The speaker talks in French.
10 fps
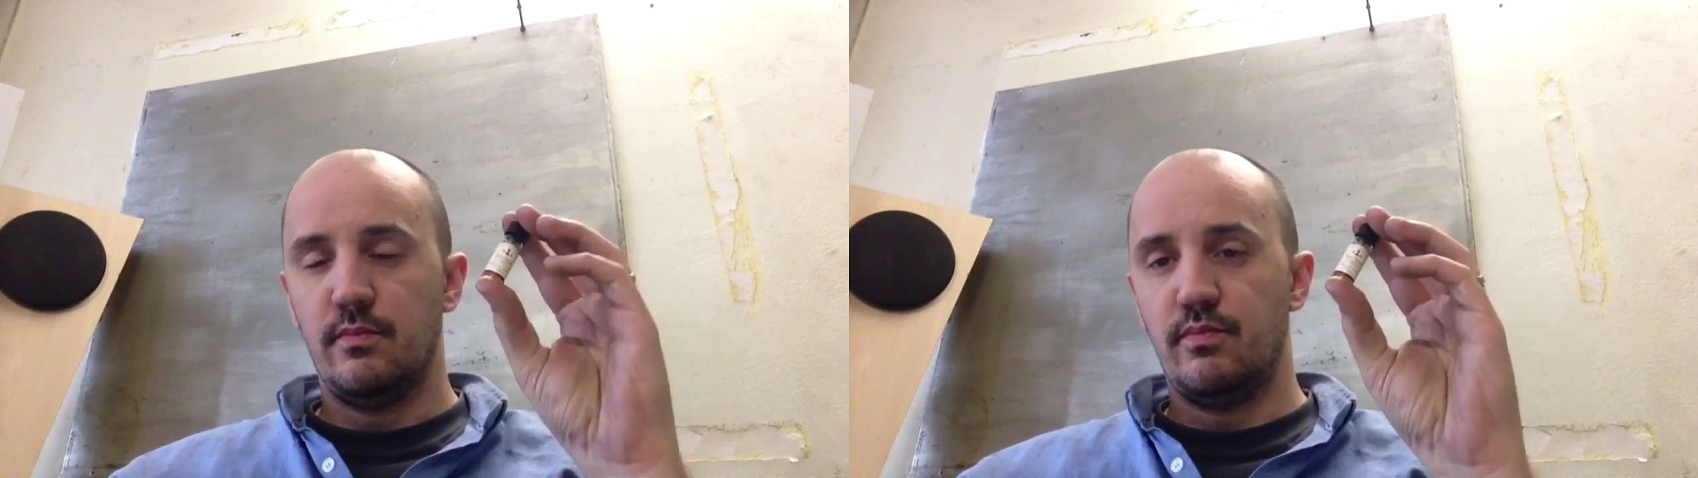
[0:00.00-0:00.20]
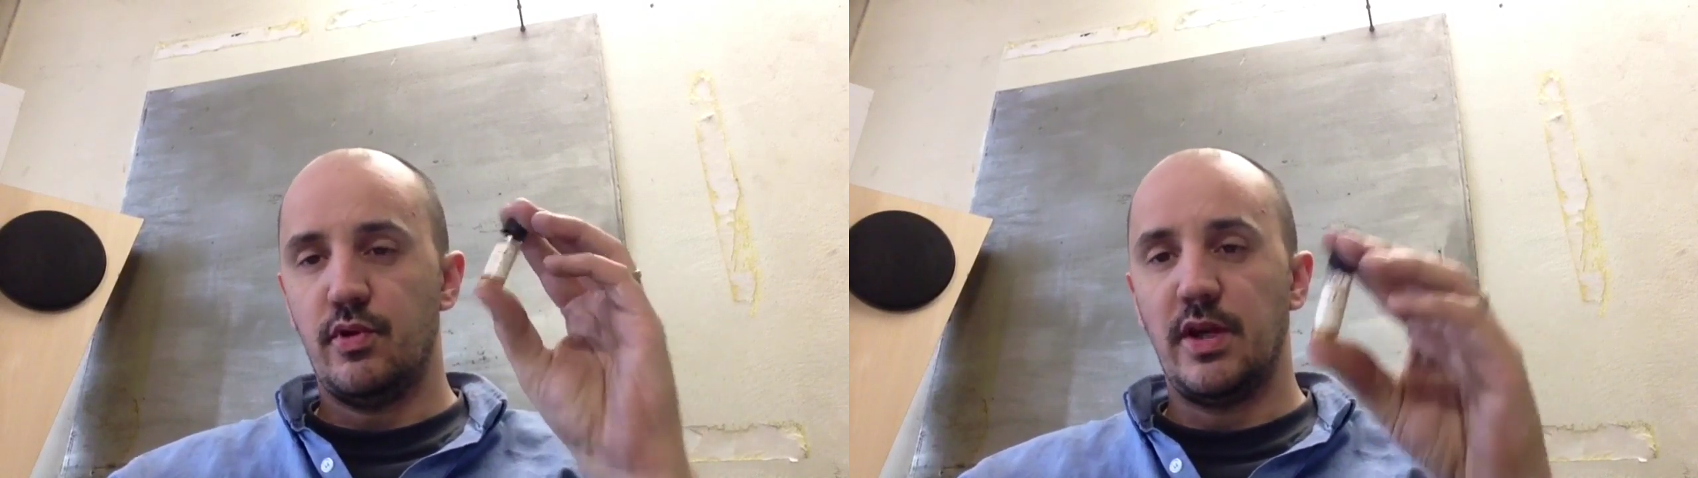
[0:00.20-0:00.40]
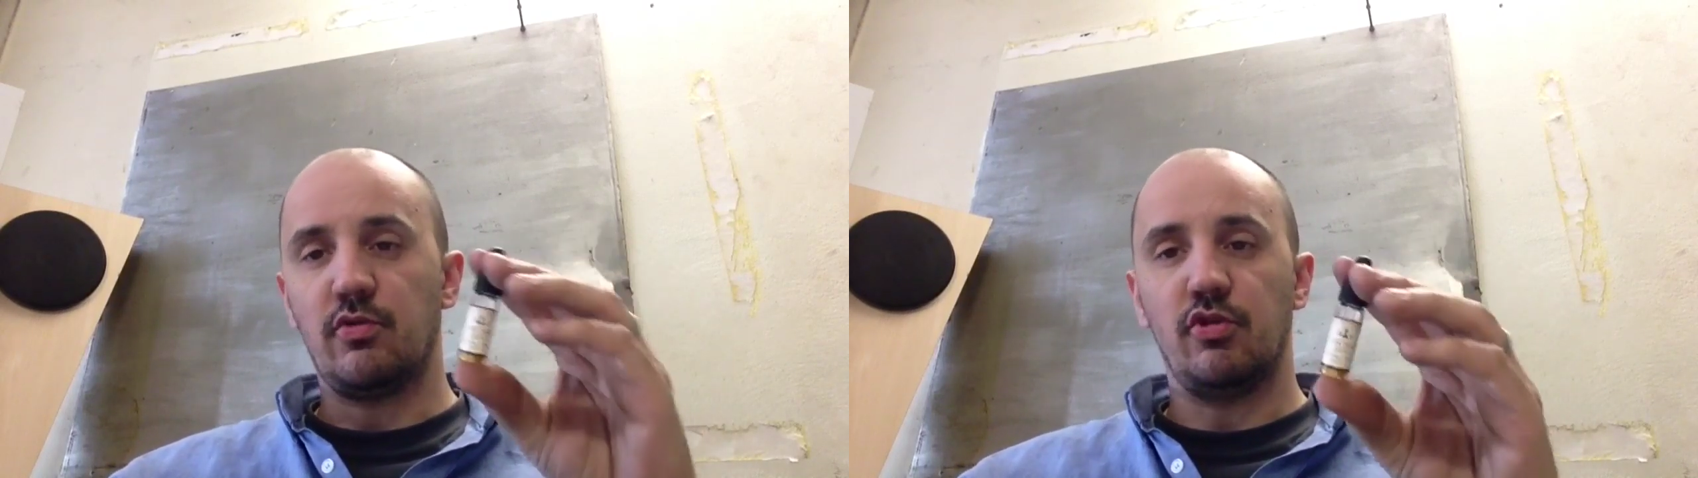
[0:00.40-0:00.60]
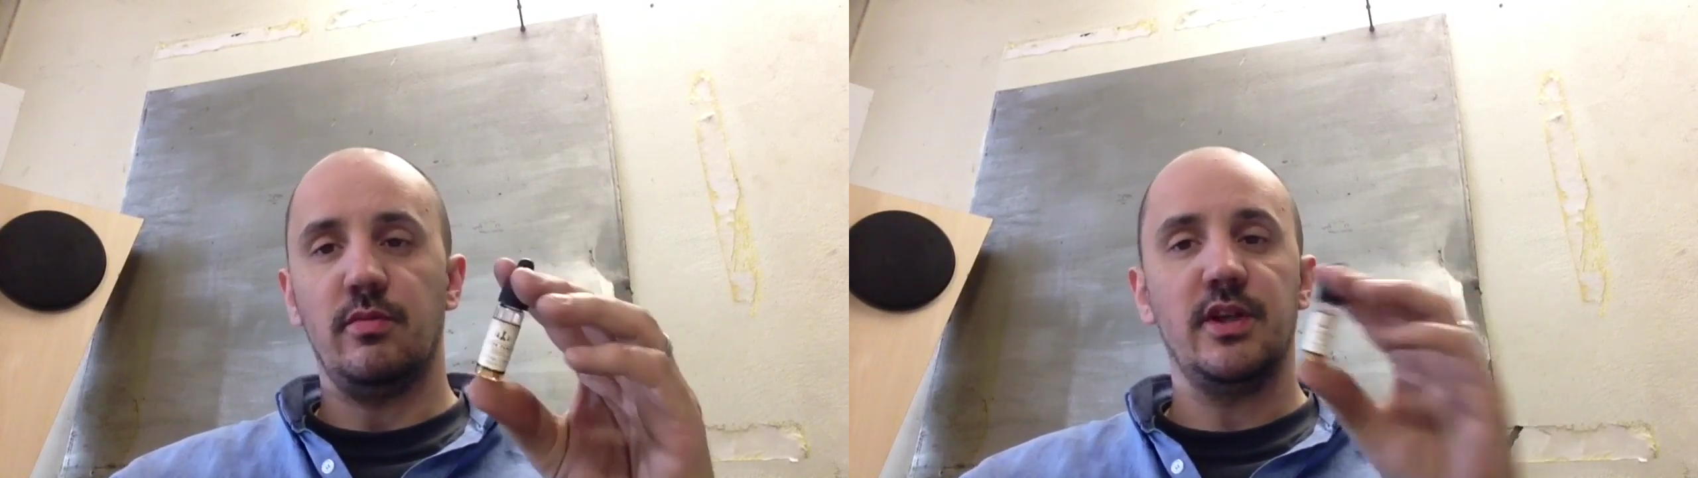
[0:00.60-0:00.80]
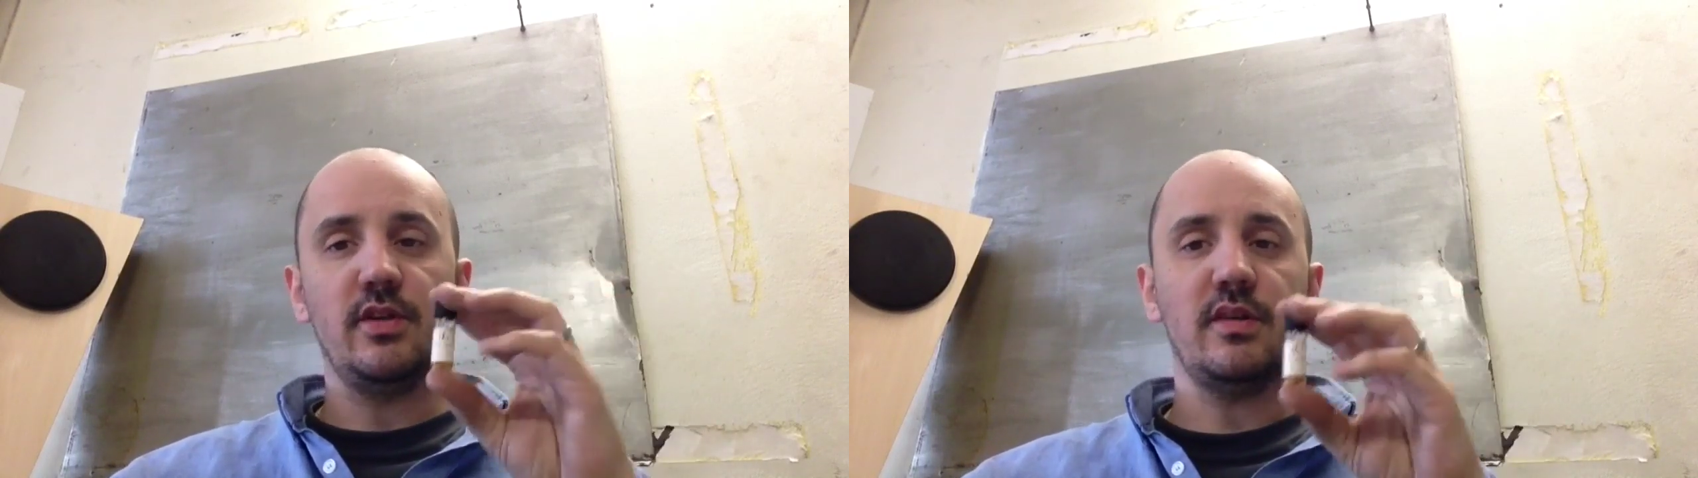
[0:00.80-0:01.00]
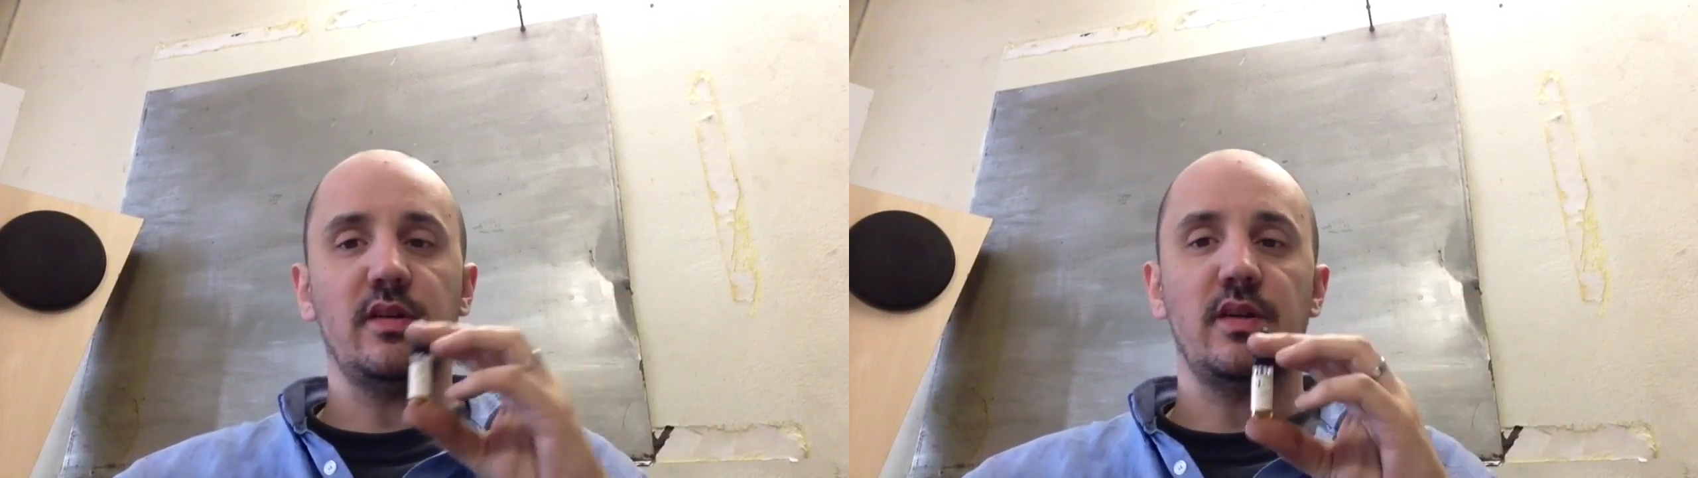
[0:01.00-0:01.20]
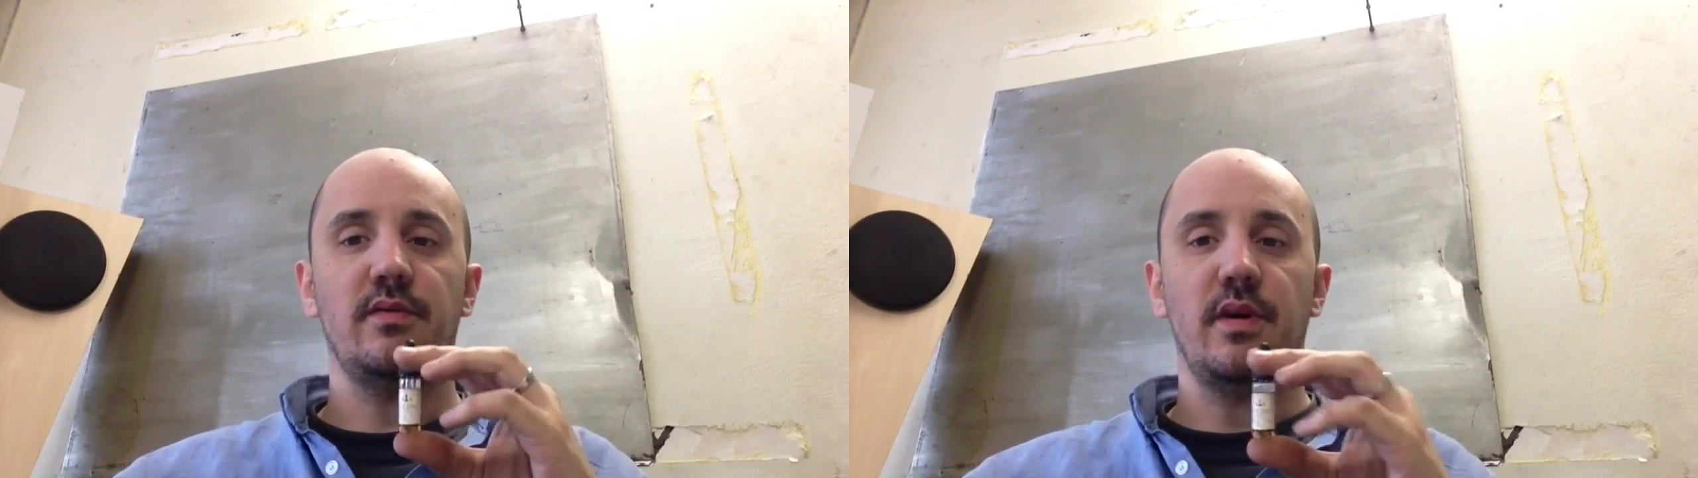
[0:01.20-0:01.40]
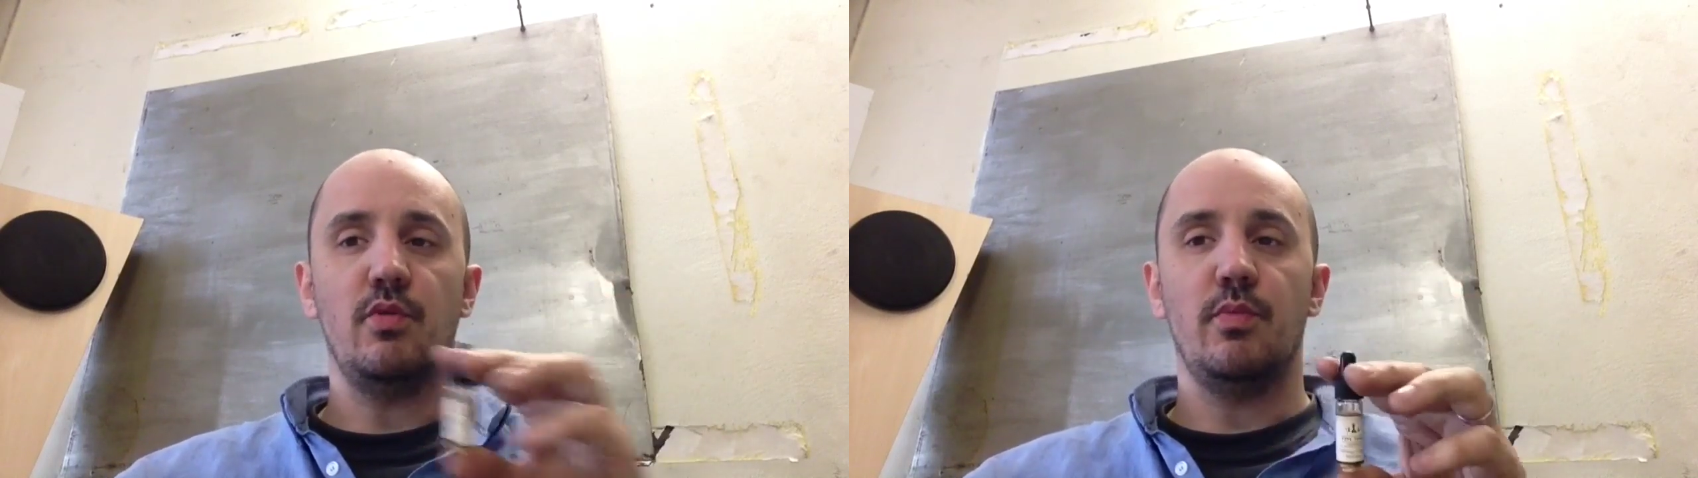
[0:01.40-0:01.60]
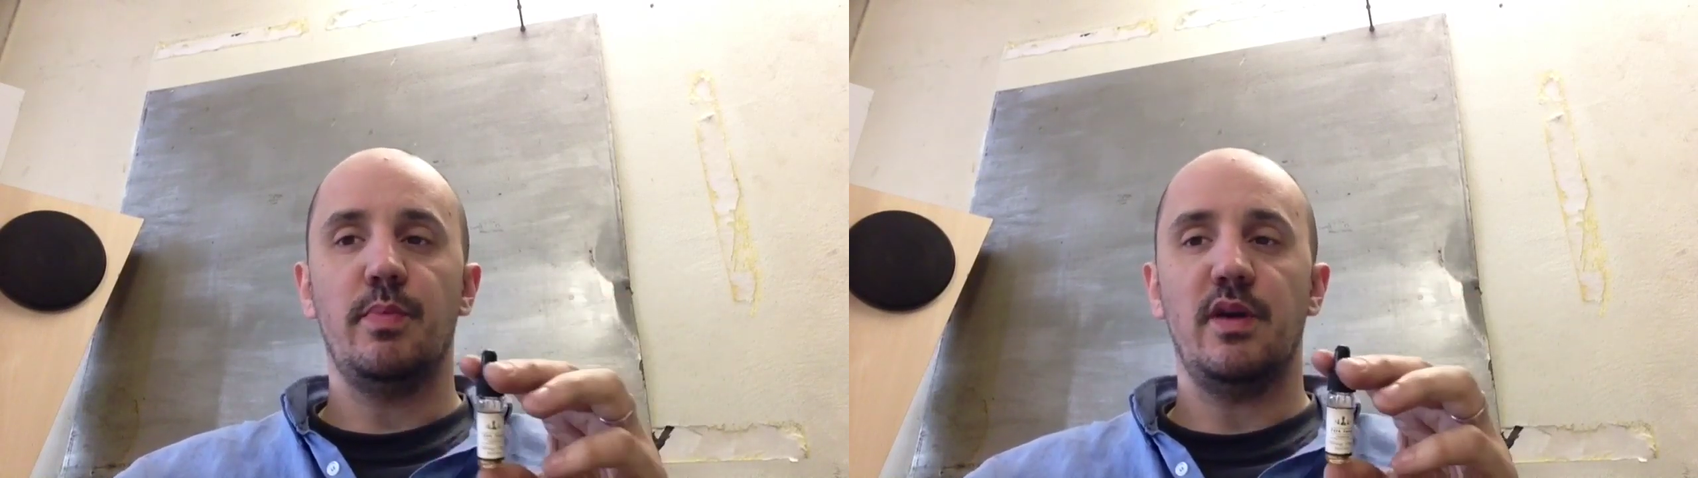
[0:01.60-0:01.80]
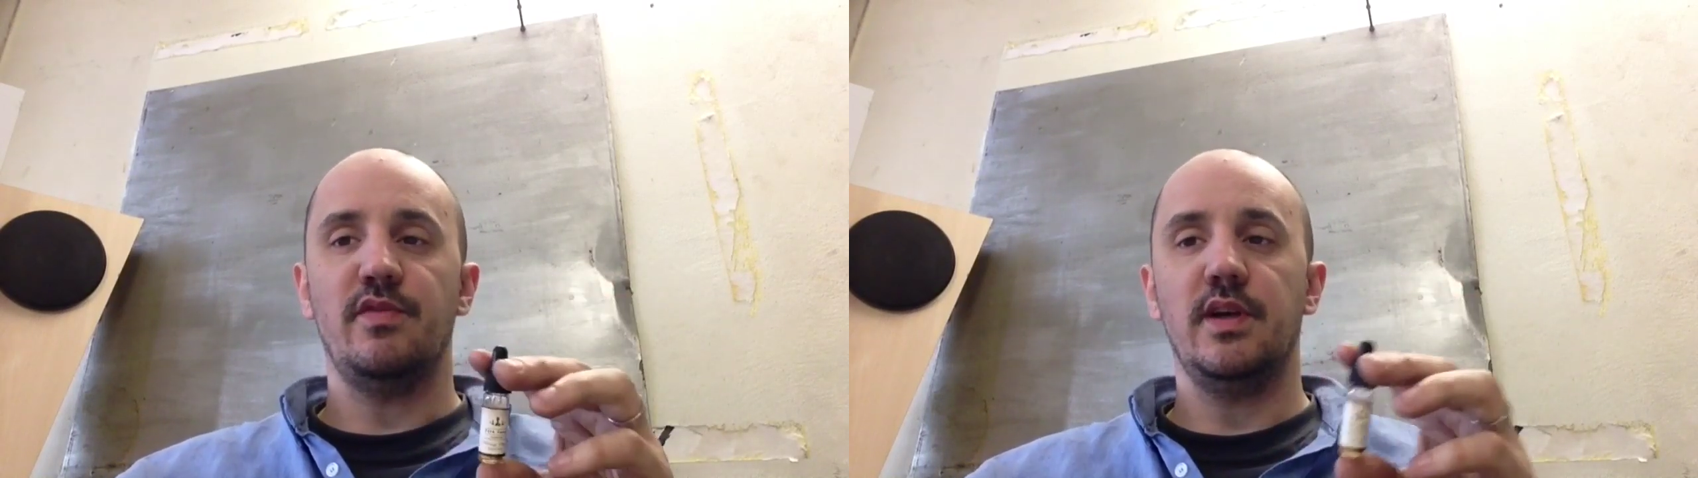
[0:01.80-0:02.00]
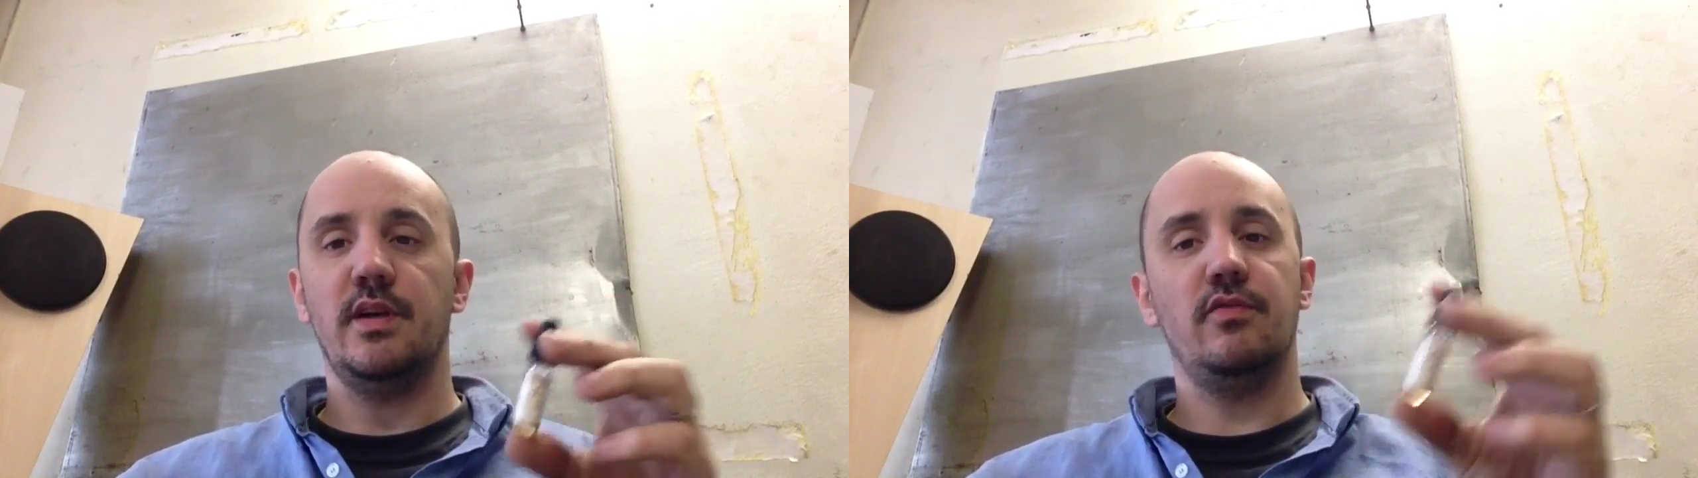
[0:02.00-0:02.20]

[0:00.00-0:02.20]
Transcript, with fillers: pour les consommateurs, ça serait vraiment parfait.